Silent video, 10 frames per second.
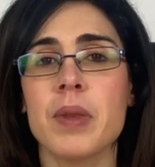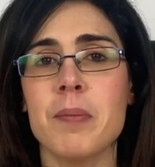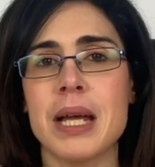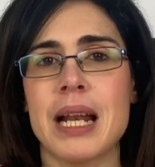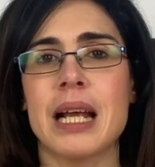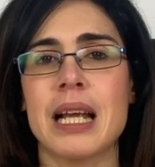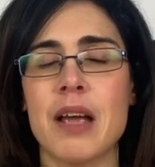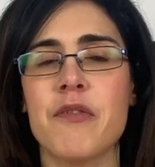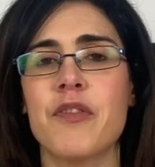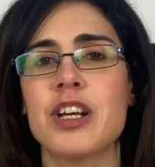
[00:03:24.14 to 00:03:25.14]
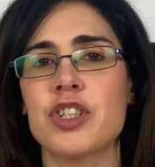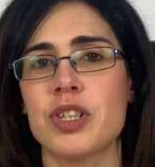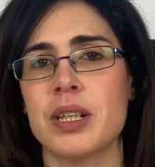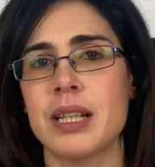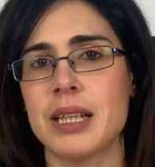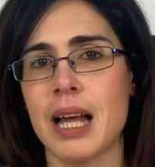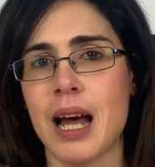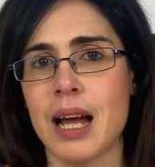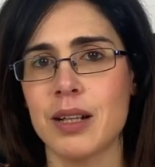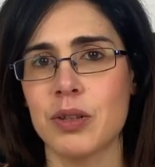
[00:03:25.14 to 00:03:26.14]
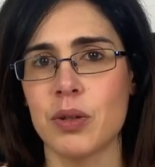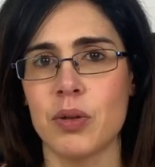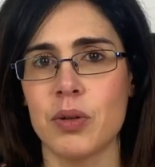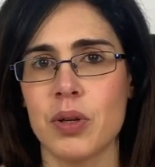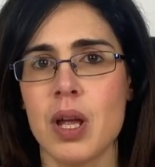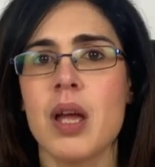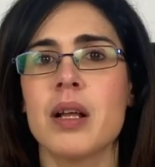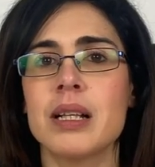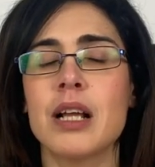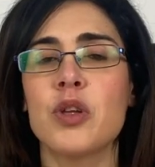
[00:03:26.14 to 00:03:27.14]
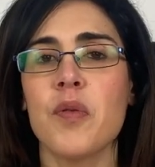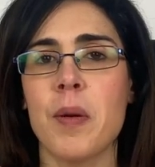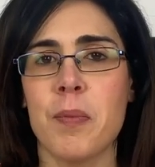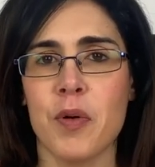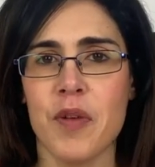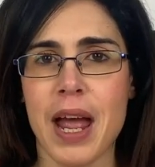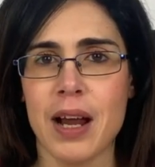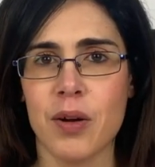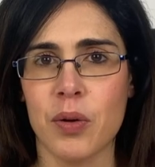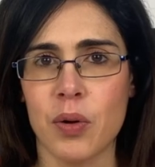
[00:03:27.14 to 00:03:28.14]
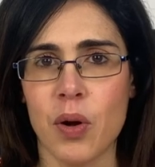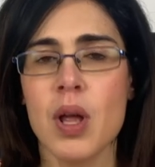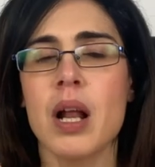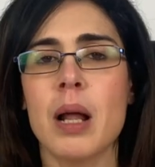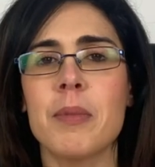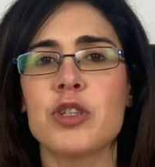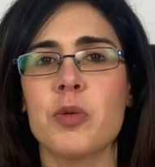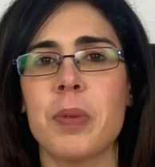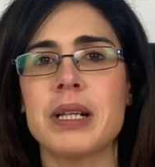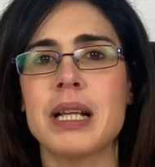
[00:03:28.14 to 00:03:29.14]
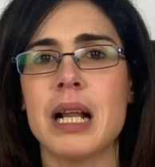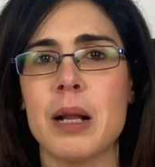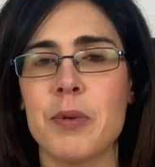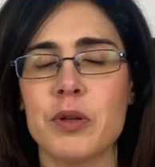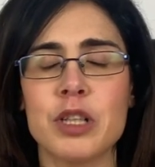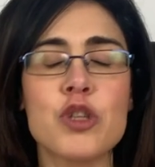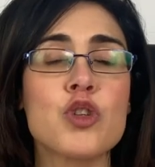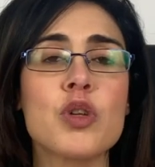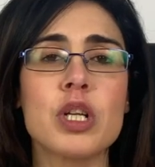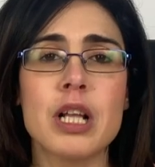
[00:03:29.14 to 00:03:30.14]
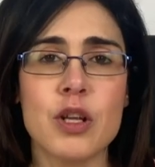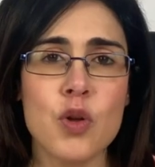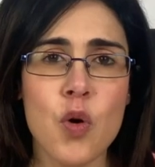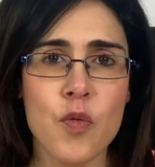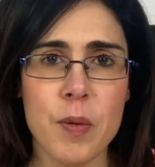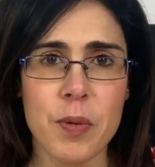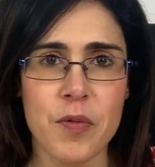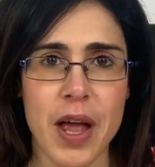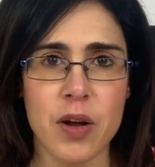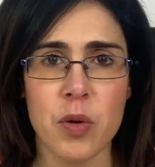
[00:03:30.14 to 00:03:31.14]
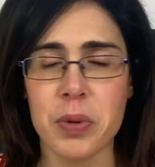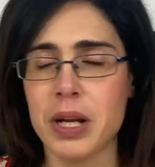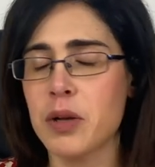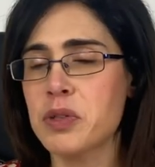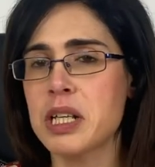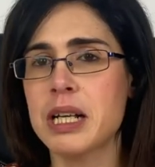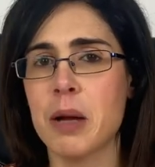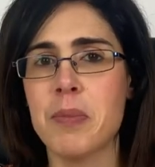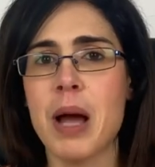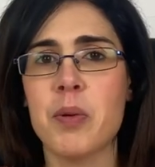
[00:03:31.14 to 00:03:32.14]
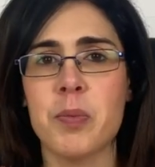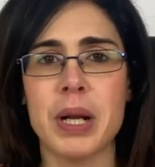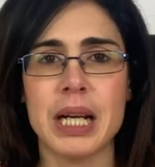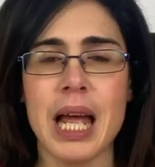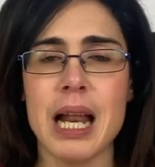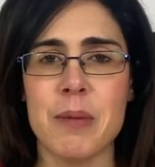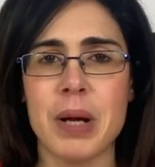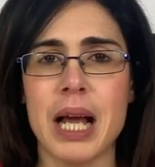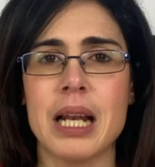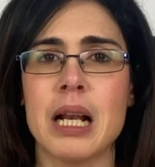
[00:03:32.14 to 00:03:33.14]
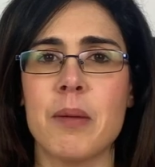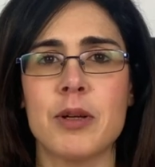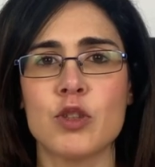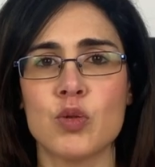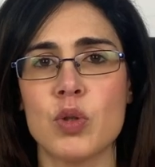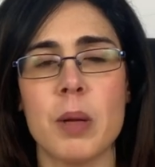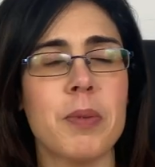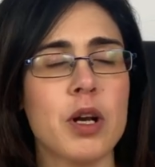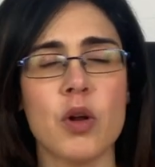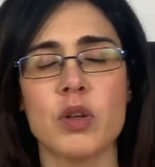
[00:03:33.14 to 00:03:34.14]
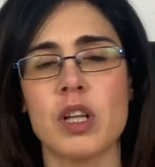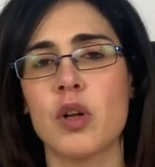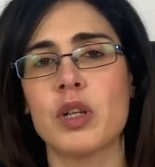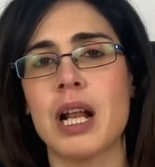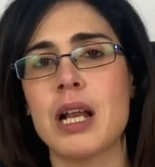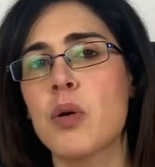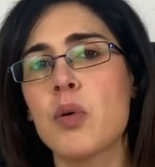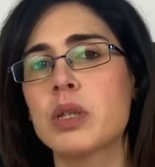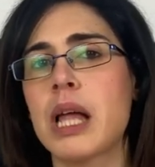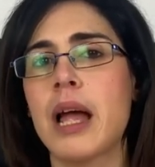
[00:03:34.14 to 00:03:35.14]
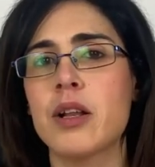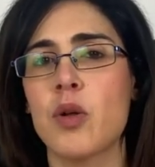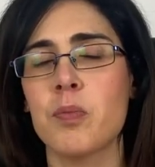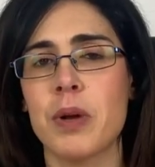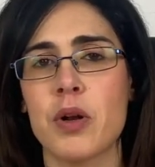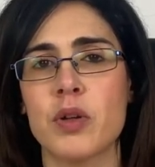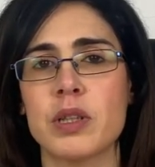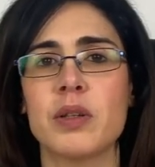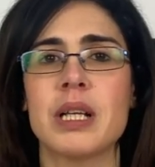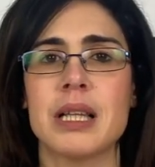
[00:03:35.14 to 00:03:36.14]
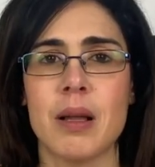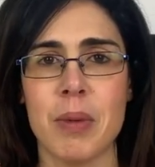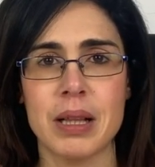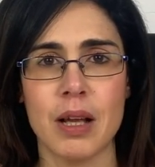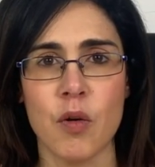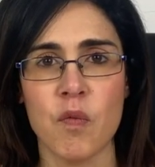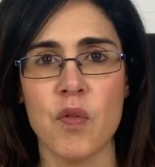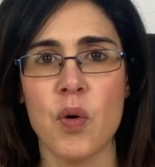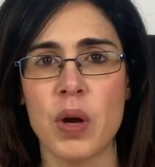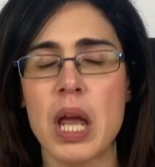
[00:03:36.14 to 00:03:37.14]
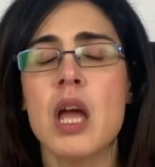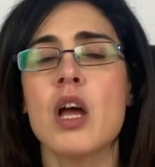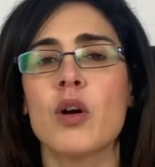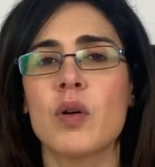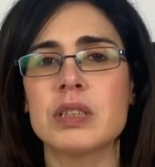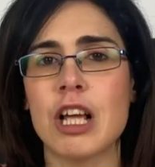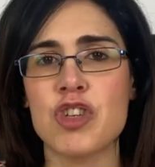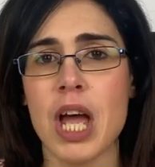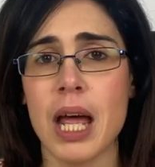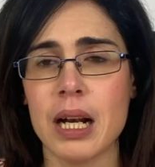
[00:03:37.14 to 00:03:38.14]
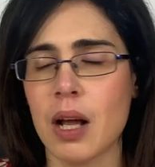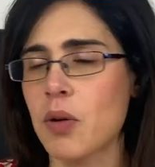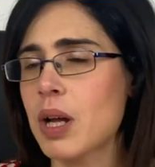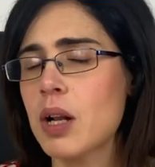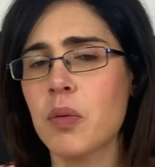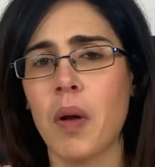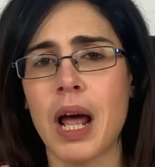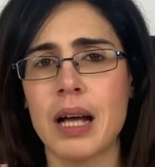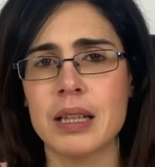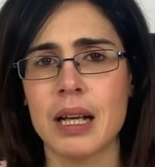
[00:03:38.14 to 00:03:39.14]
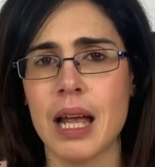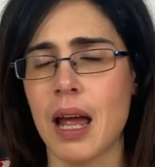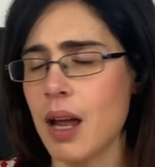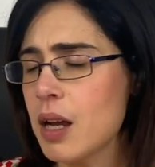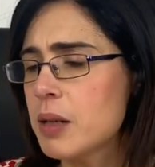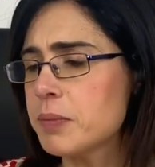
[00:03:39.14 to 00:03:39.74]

Bene, che fascia d'età hanno? Da dove provengono? La maggior parte delle prenotazioni da dove provengono? Perché così capiamo perché magari le persone prenotano dalle OTA e non prenotano direttamente con voi. Cosa cercano? Calcolate che